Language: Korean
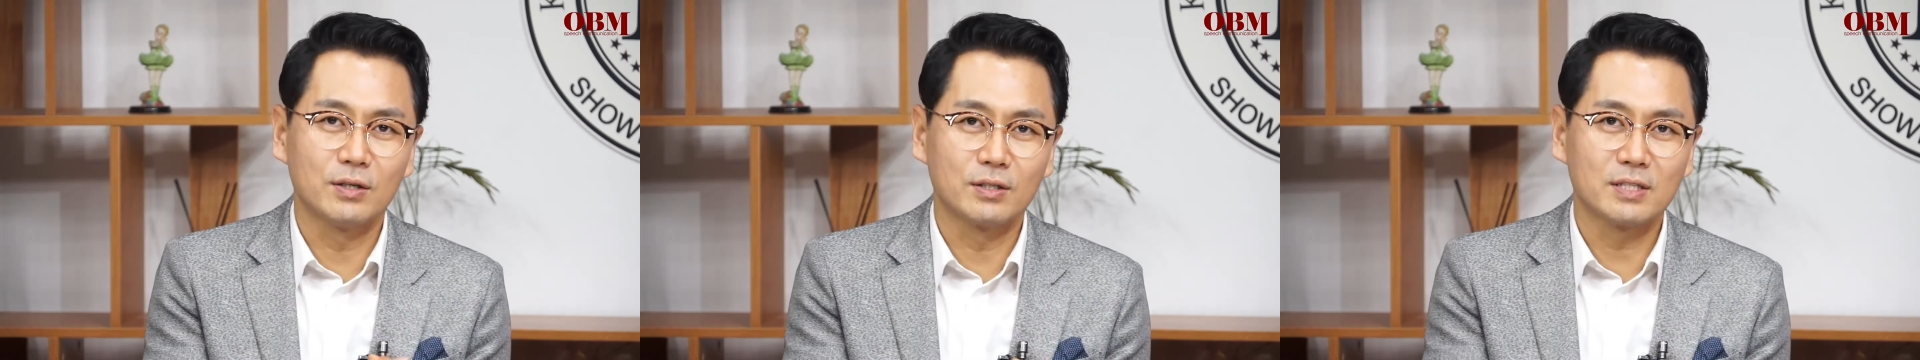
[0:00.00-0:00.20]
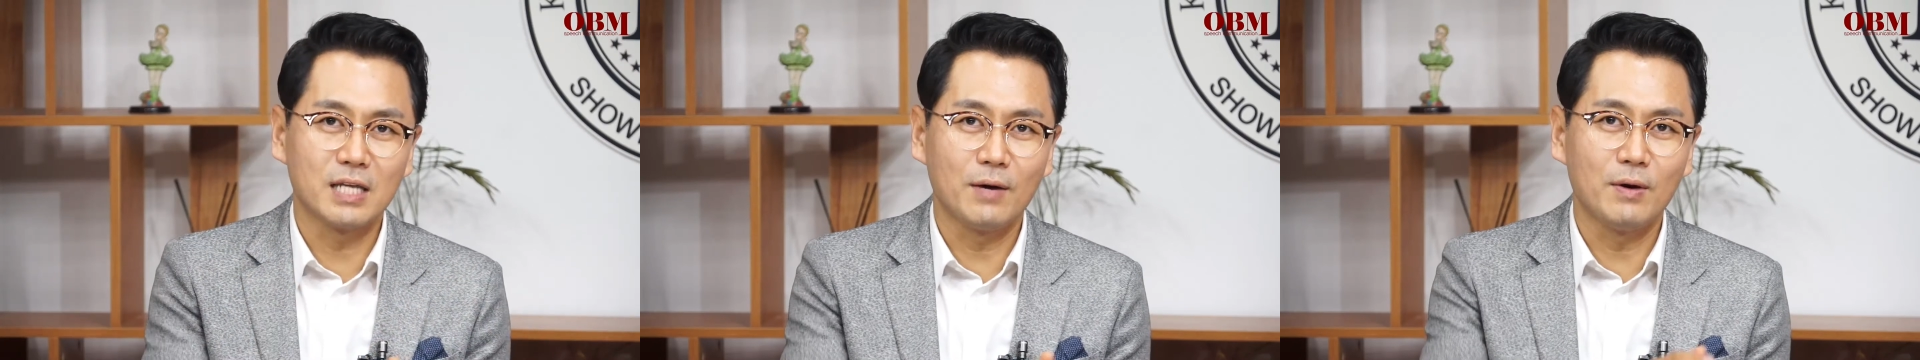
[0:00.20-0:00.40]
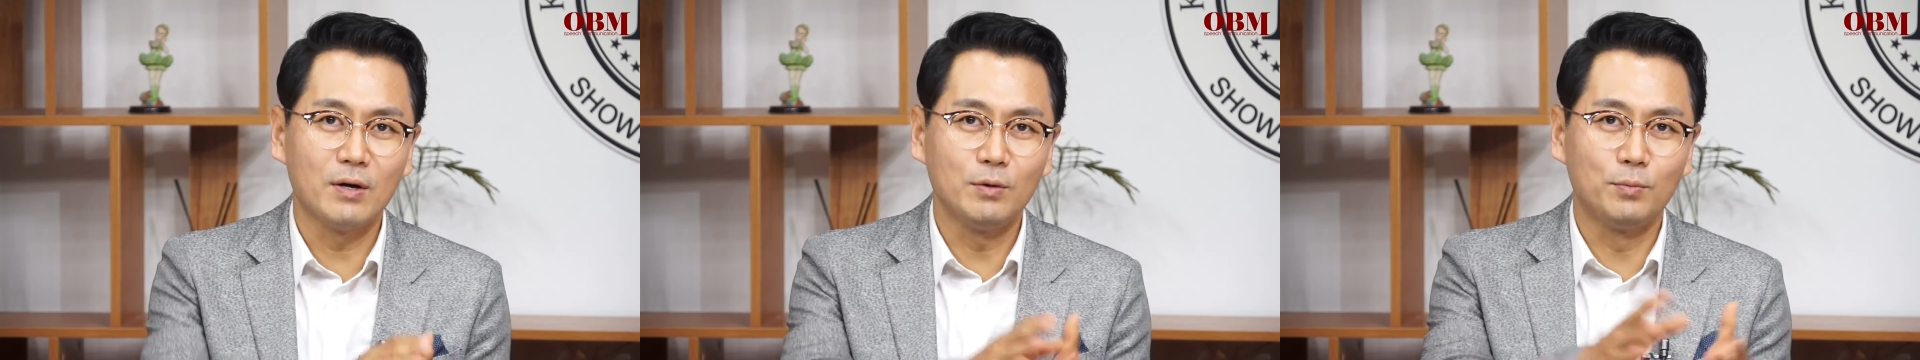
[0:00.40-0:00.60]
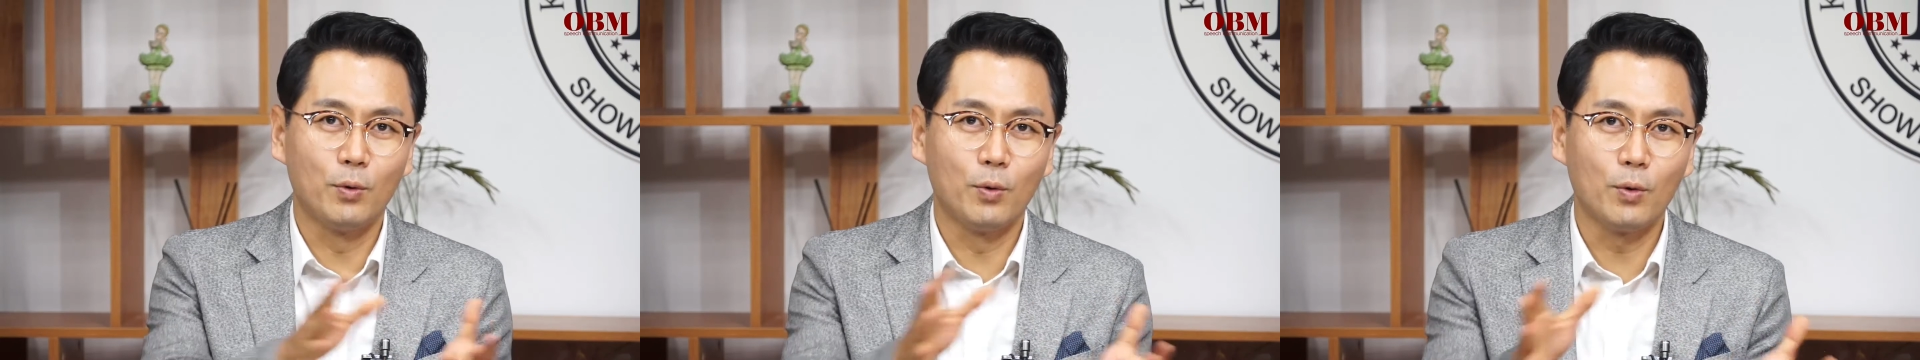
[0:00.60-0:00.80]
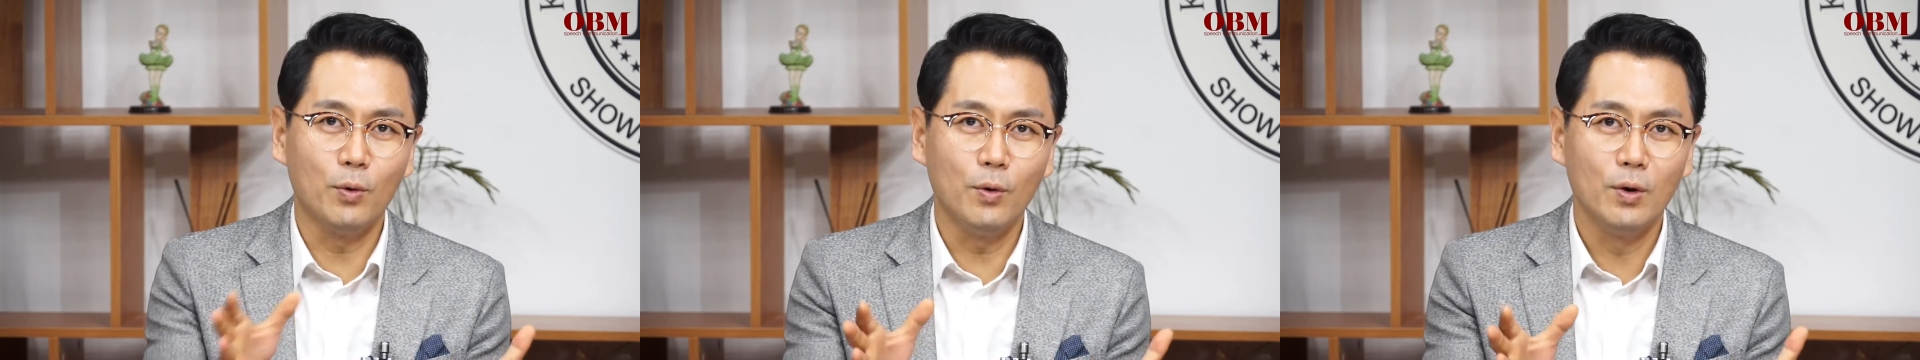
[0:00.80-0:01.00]
상황을
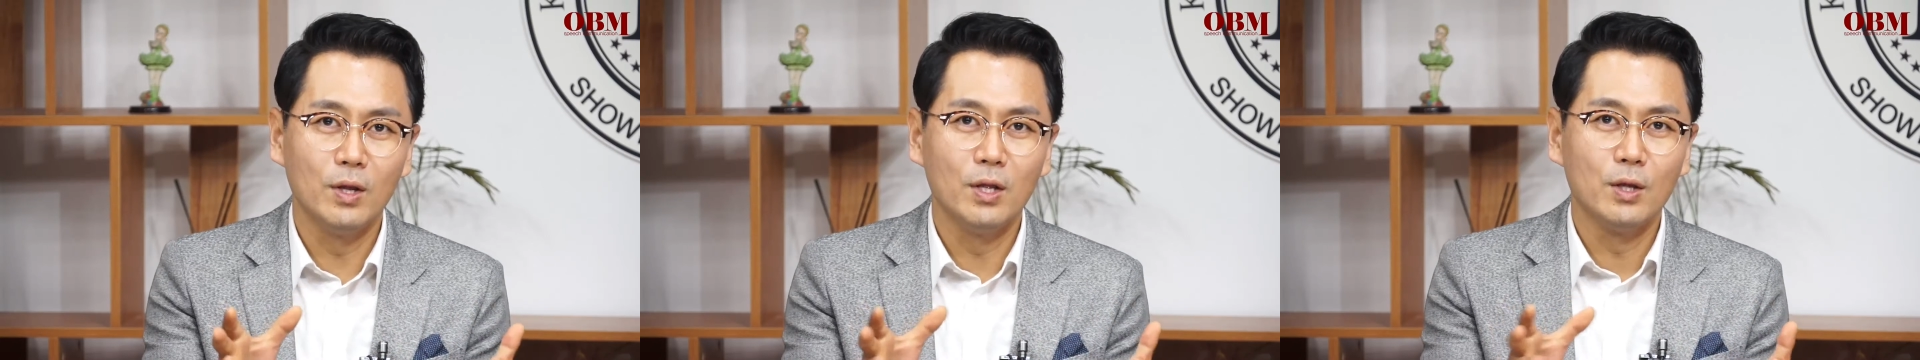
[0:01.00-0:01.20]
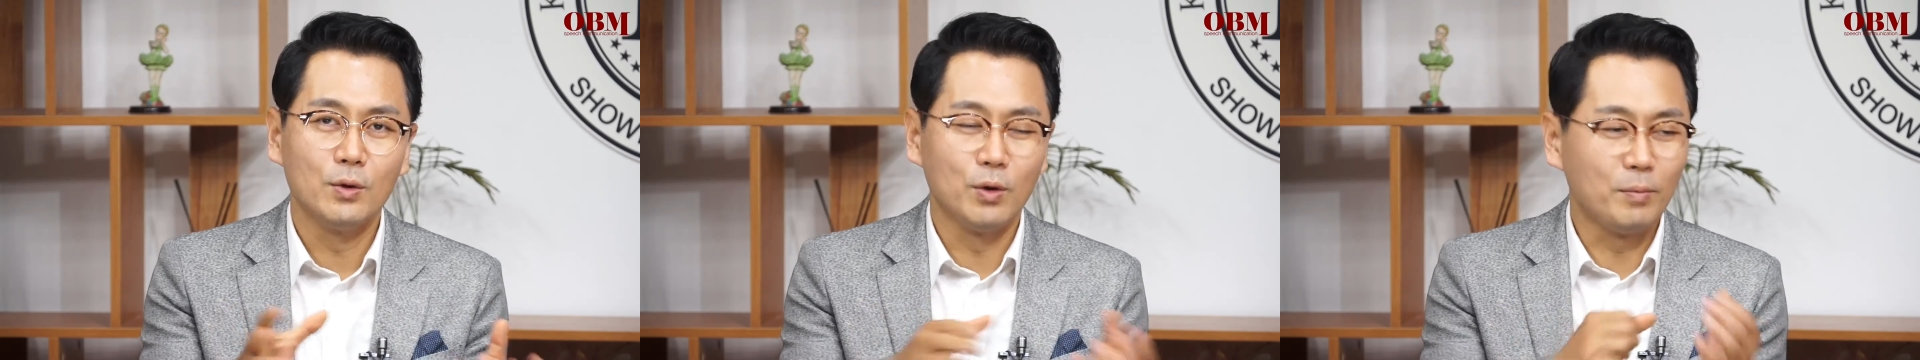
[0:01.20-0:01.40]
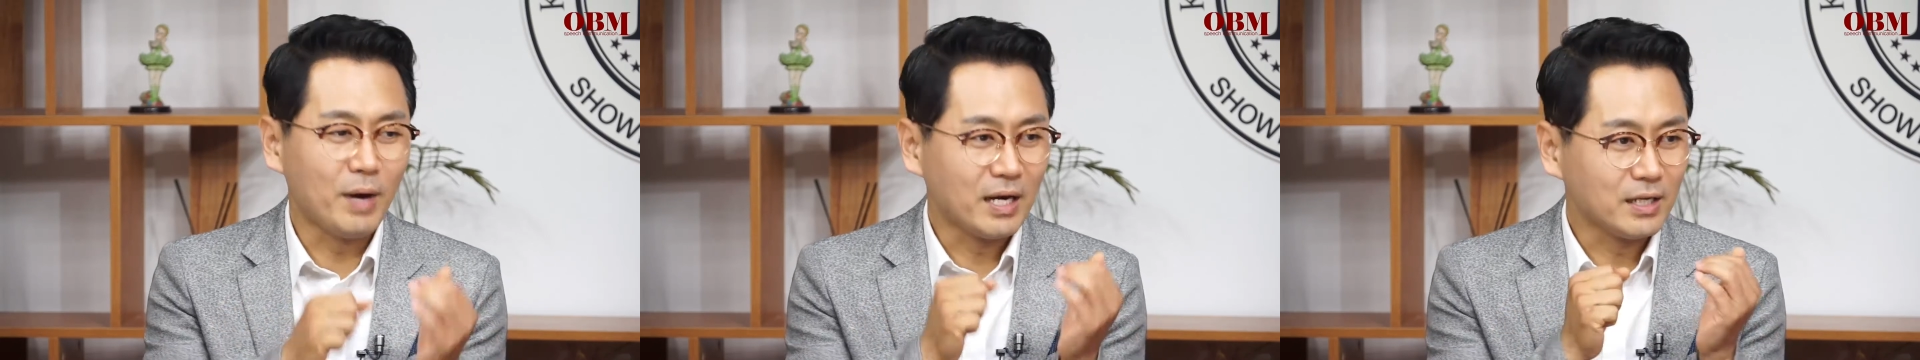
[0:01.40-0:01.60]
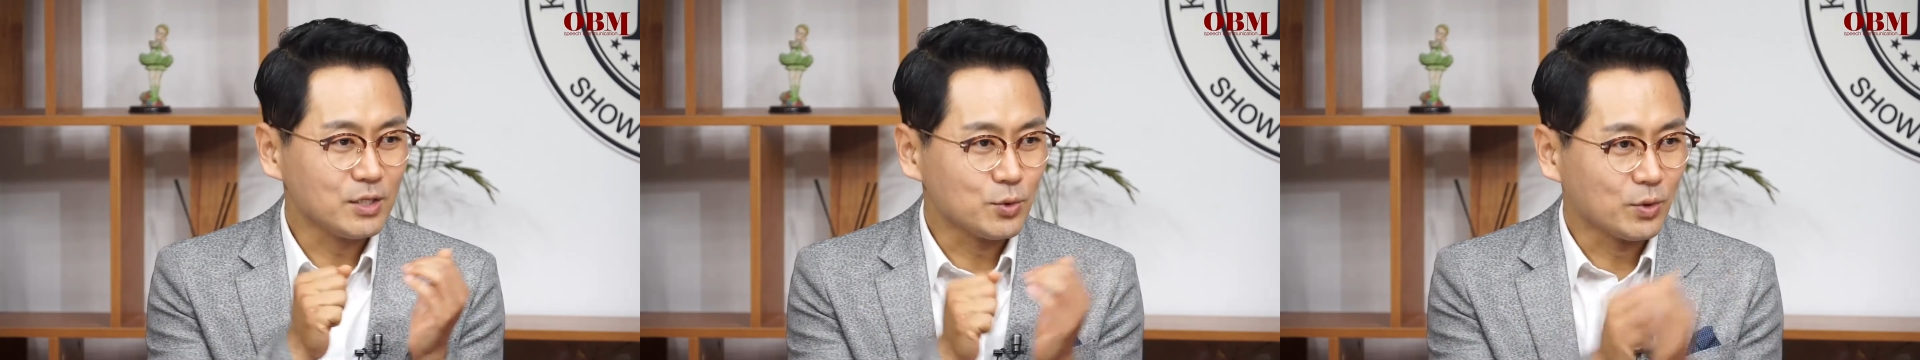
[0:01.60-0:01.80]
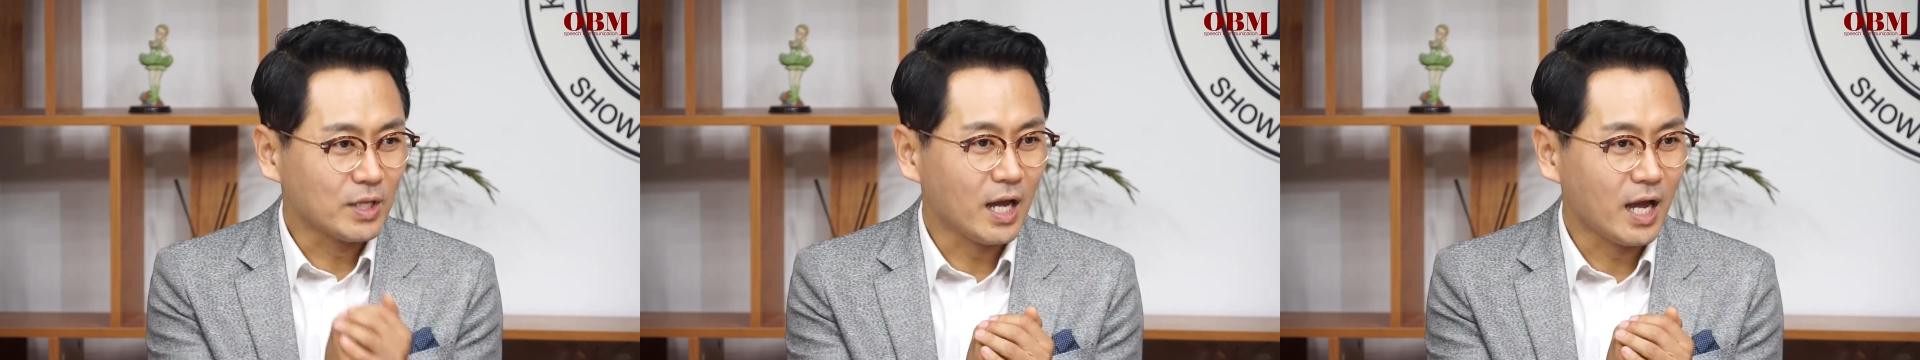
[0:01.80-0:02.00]
보고 왜 반응이
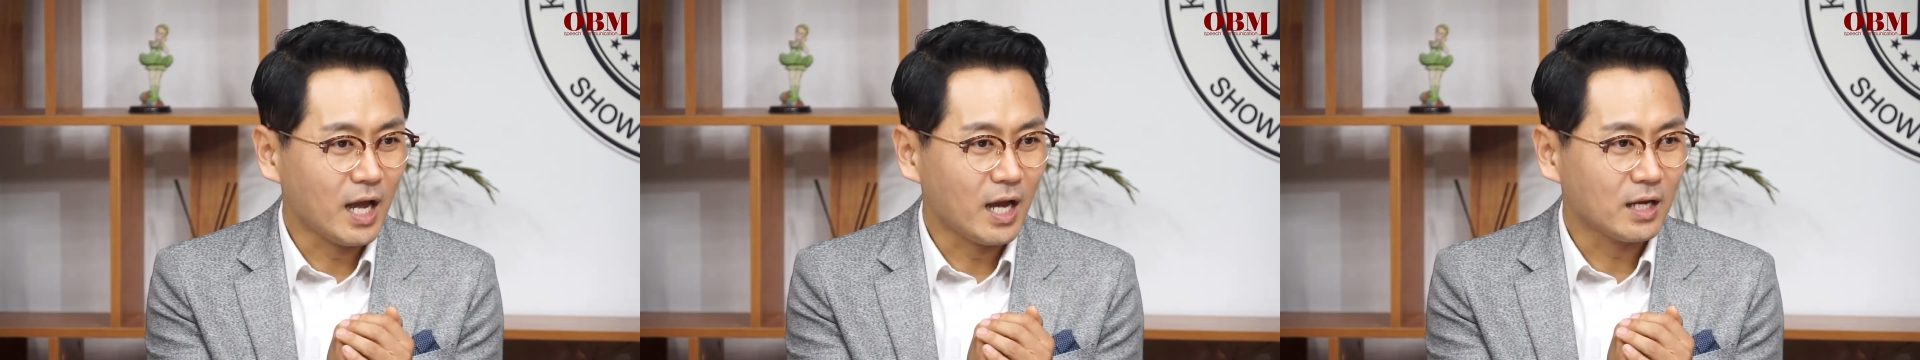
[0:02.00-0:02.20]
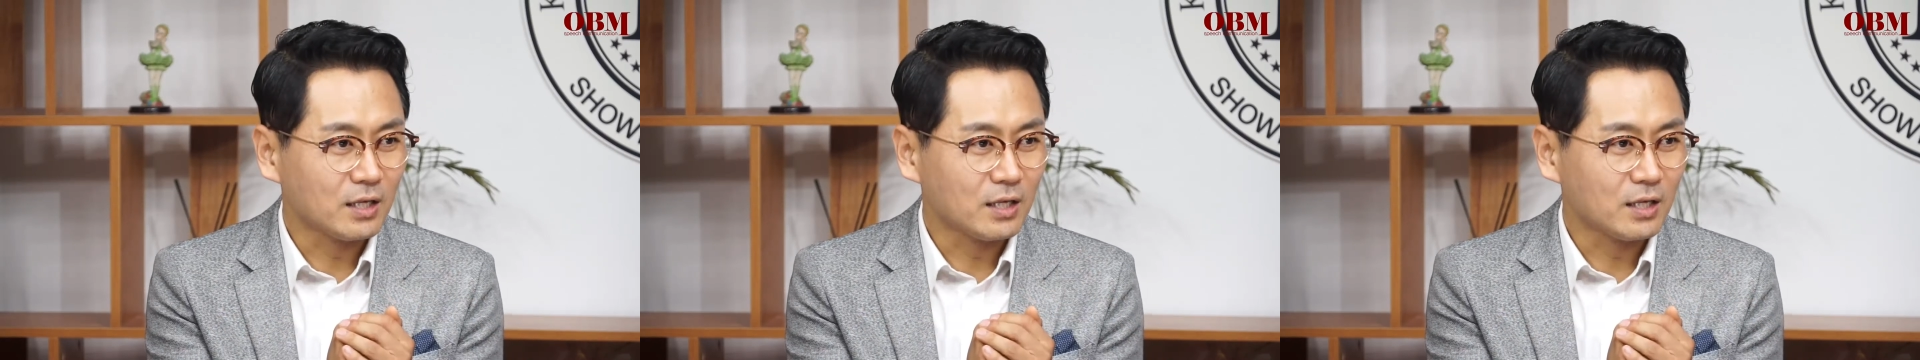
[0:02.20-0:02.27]
좋다.